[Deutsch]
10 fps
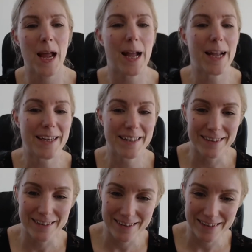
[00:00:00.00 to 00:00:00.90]

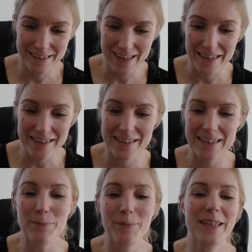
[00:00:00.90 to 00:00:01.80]
eines dann
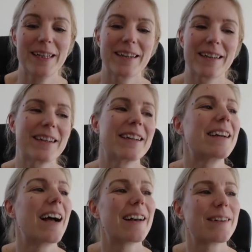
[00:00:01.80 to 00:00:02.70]

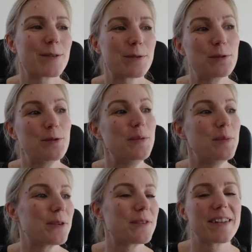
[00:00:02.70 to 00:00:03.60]
Siebenjährigen alles so tun
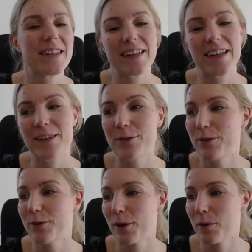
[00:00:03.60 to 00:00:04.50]
muss, wenn der
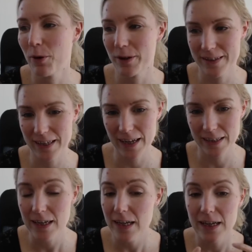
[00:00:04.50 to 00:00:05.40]
Junior Geburtstag hat.
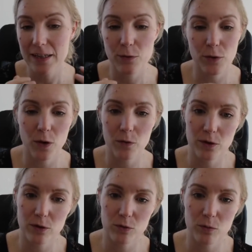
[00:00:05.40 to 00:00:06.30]
Insofern hoffe ich,
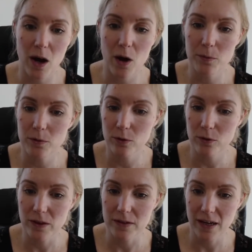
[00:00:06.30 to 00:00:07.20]
dass überhaupt
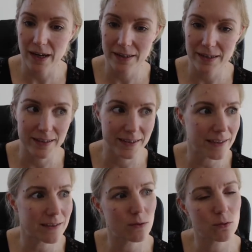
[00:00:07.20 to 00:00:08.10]
irgendwer Zeit hat,
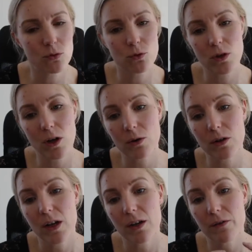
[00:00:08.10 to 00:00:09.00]
jetzt zuzuschauen.
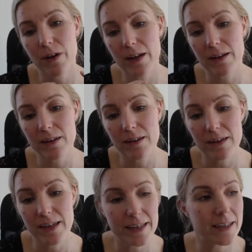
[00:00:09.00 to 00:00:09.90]
Wenn
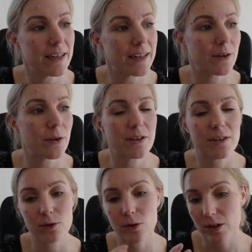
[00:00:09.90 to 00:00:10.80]
nicht, dann könnt ihr
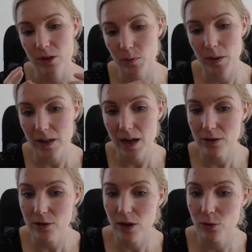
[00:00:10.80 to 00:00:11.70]
es euch ja später
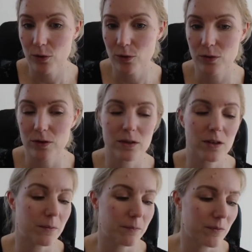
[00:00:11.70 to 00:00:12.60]
anschauen und
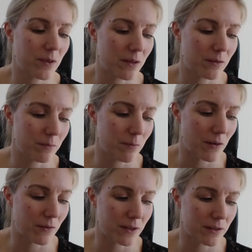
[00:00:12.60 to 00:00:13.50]
ähm, dann
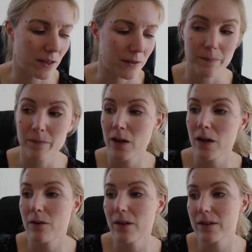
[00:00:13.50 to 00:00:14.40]
machen wir das dann.
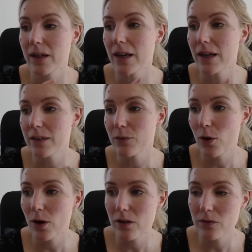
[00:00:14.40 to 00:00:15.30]
Was relativ
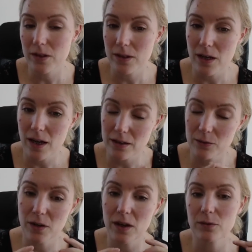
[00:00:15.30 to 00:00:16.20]
häufig
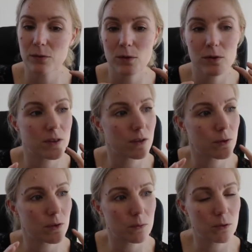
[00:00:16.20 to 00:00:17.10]
angefragt wurde und gesagt
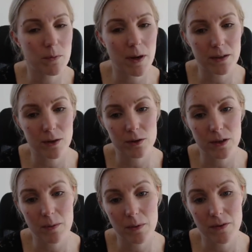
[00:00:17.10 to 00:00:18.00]
wurde, Simone, mach doch
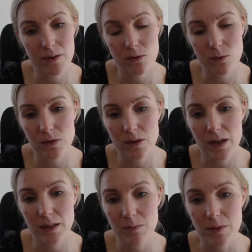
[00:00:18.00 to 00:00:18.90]
da mal was zu, ist die
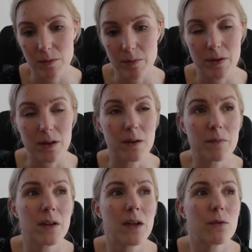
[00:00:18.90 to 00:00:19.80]
Antibabypille.
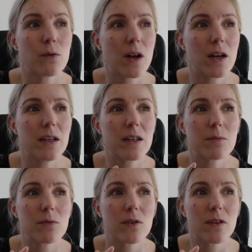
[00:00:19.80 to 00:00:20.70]
Vor allen Dingen
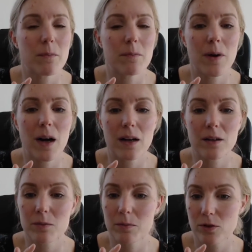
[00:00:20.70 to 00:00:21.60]
im
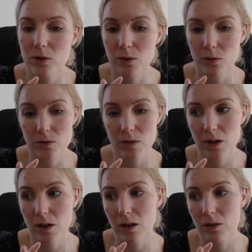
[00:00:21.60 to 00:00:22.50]
Zusammenhang mit
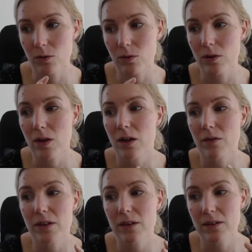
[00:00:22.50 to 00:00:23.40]
Schilddrüsenerkrankungen.
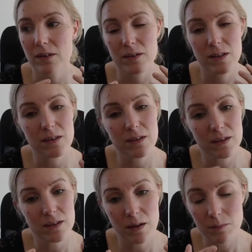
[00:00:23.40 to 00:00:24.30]
Wie ist das
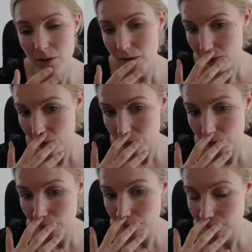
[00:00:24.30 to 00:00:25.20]
insgesamt? Also
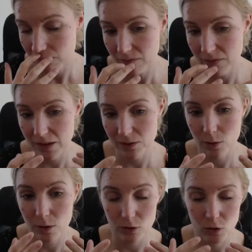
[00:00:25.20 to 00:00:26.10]
ähm, welche
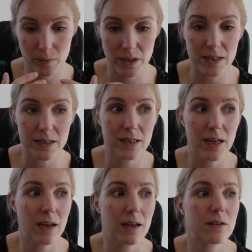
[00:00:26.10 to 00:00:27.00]
Rolle spielt die
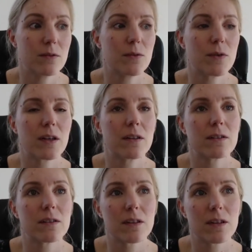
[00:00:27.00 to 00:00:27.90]
da? Inwiefern
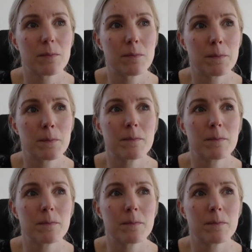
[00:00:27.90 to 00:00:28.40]
ist... Ähm,